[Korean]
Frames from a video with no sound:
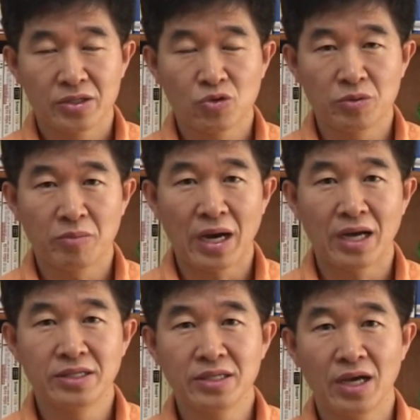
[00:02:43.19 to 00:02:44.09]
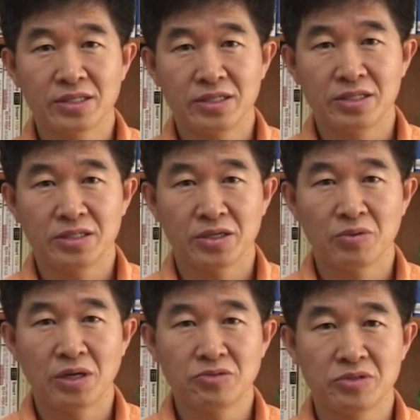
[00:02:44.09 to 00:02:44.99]
좀 더 많은 가치를
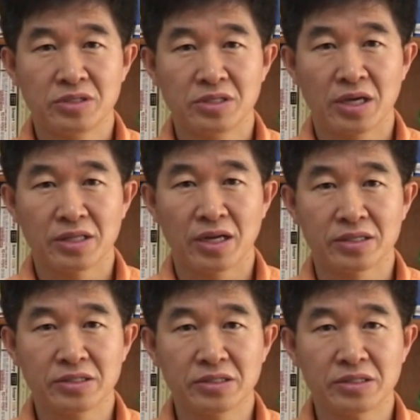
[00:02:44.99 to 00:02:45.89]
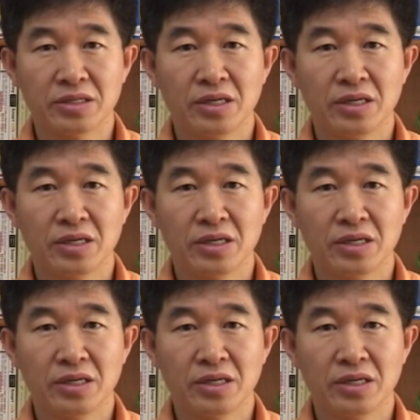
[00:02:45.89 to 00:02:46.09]
제공할 수 있느냐에 따라서